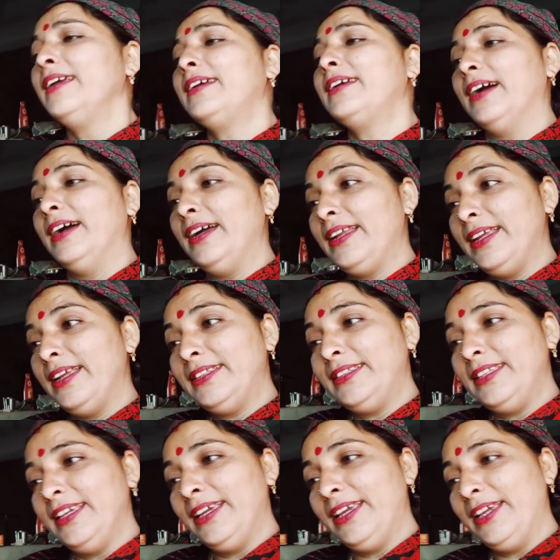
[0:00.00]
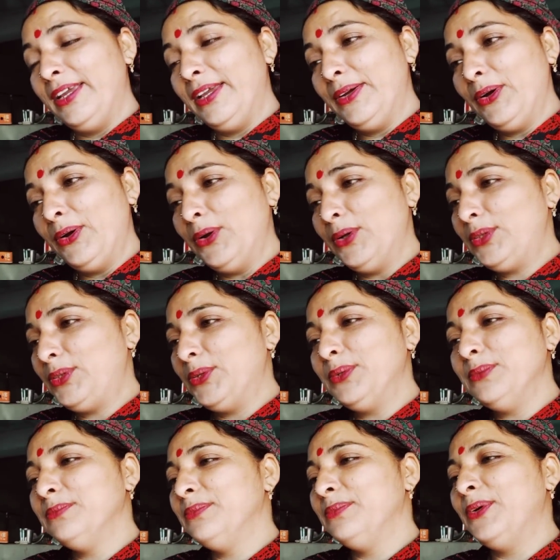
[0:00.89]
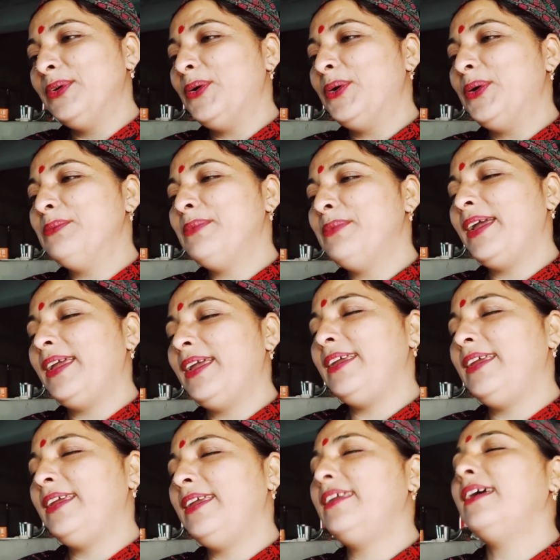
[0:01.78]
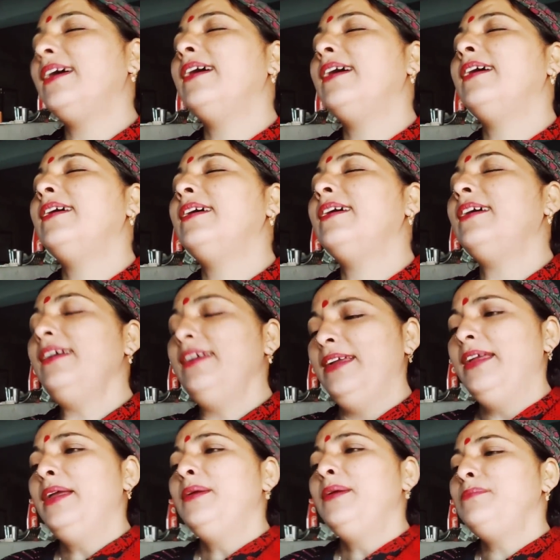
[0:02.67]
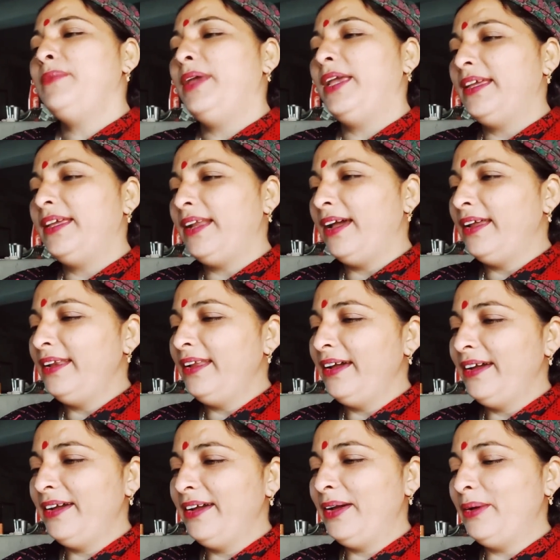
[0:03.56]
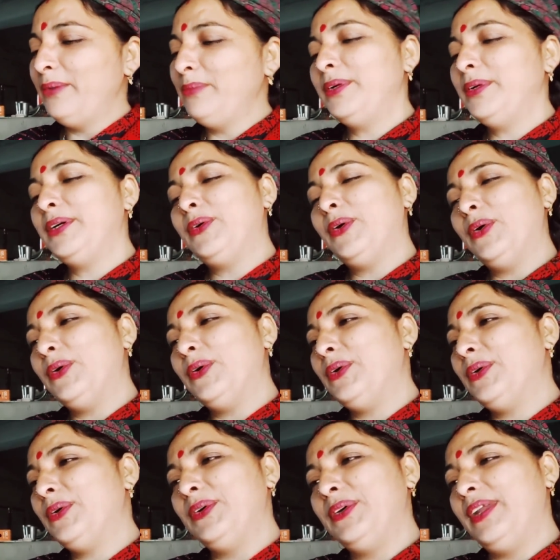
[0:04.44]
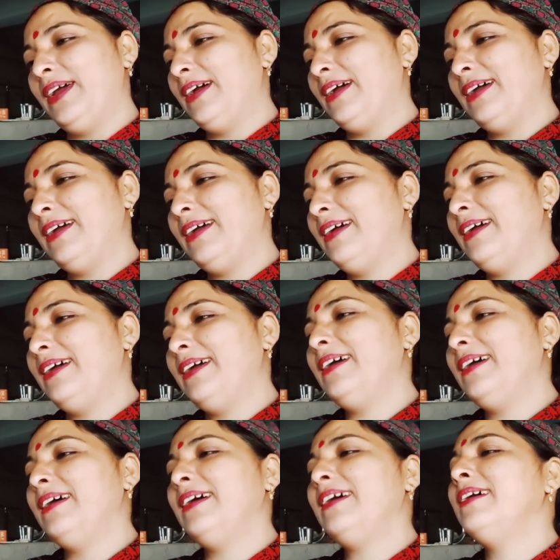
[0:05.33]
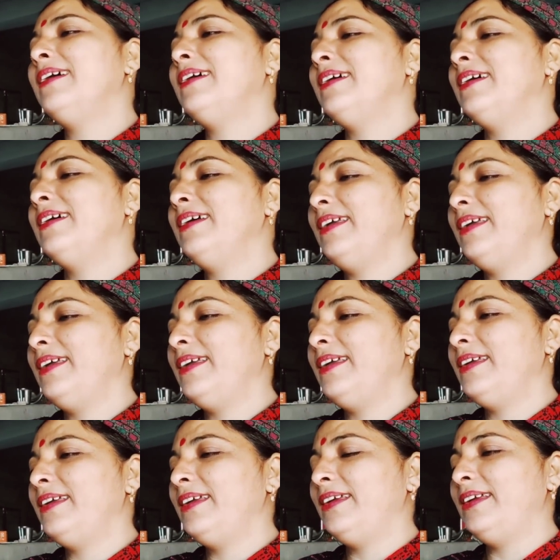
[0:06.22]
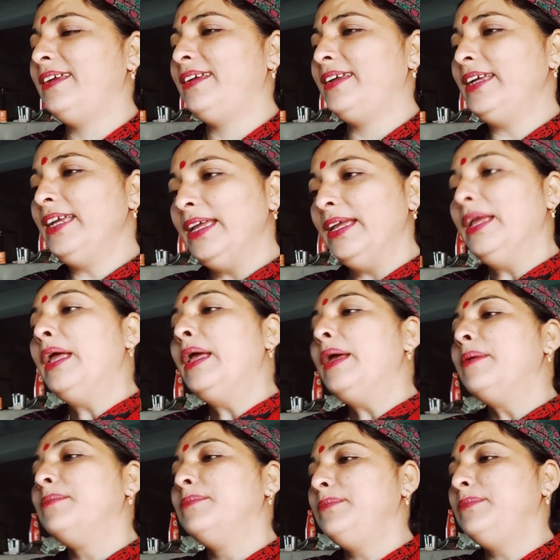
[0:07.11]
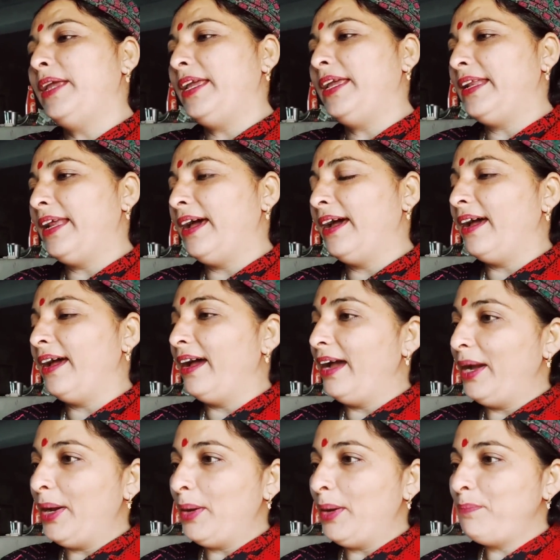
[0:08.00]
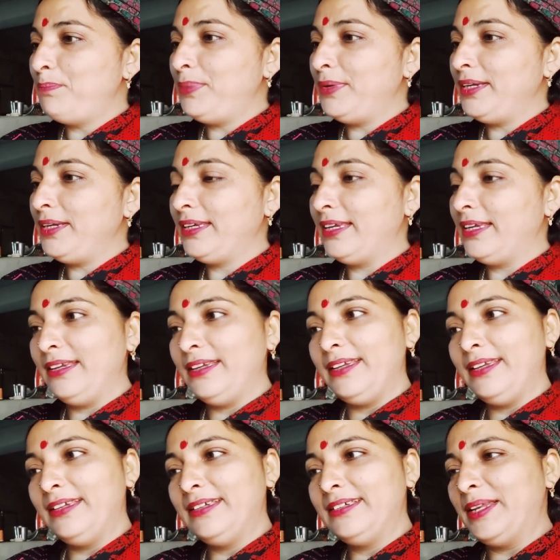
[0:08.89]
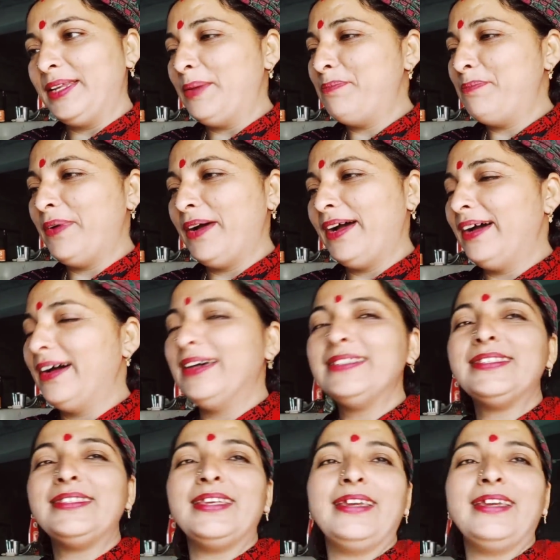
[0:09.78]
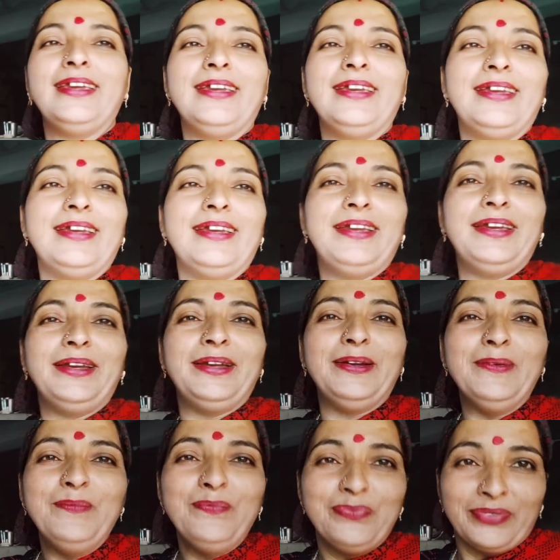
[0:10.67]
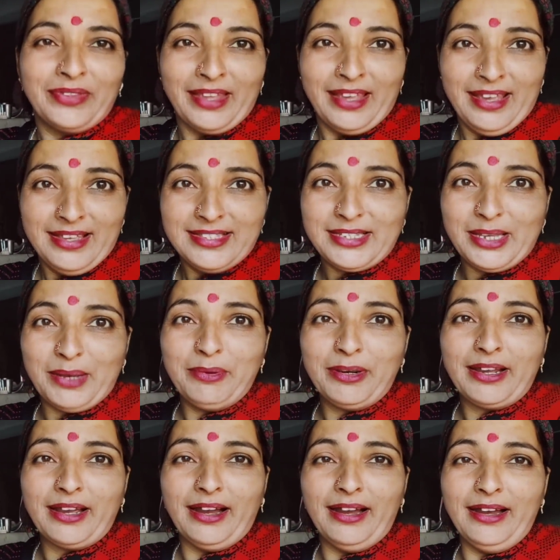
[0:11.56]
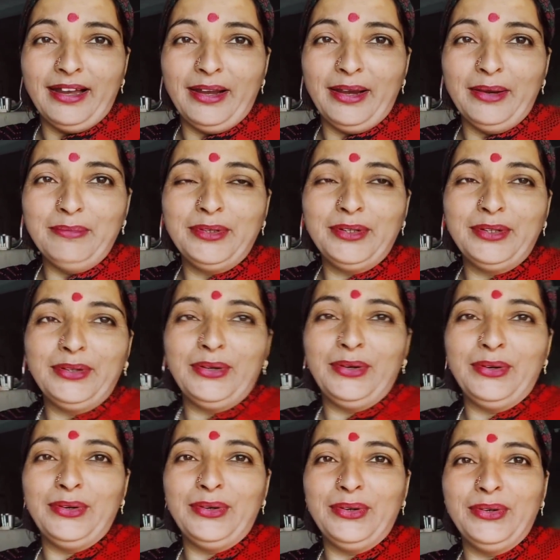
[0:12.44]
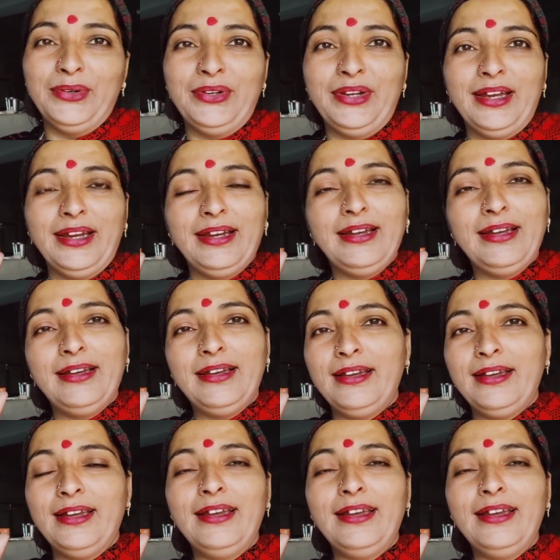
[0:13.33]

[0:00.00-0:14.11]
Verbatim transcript: करती हो तुम ओ मैया मेरा नाम हो रहा है मेरा आपकी कृपा से सब काम हो रहा